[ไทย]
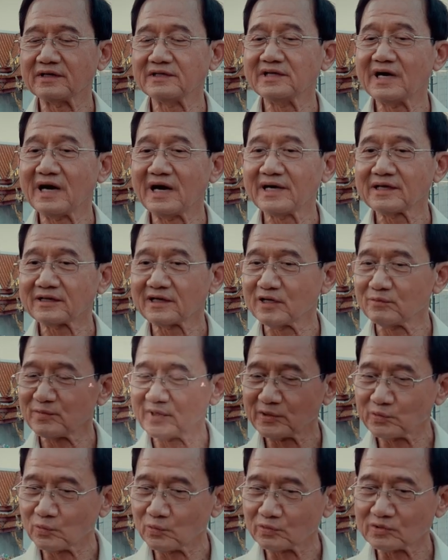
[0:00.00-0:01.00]
อย่าให้ใคร
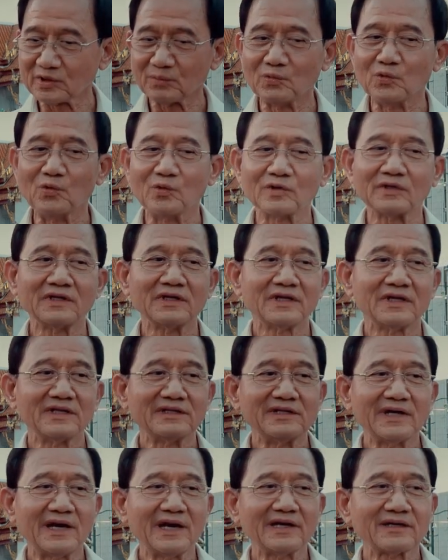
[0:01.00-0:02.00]
มาจงจมูก
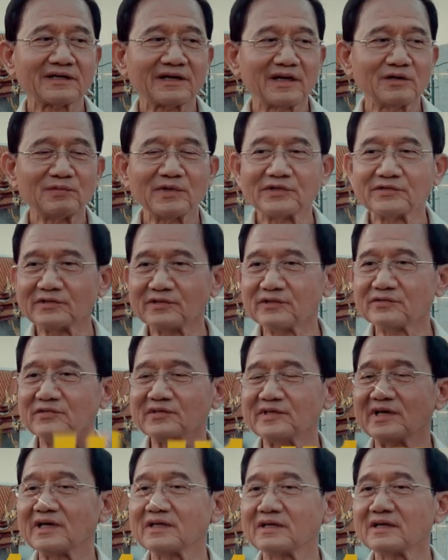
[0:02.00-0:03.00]
อย่าให้ใครมาซื้อ
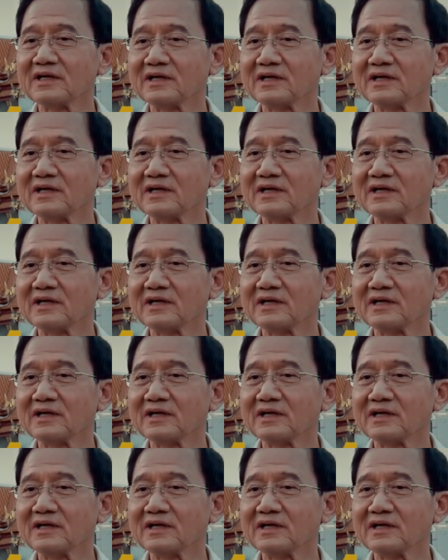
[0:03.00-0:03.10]
เสียง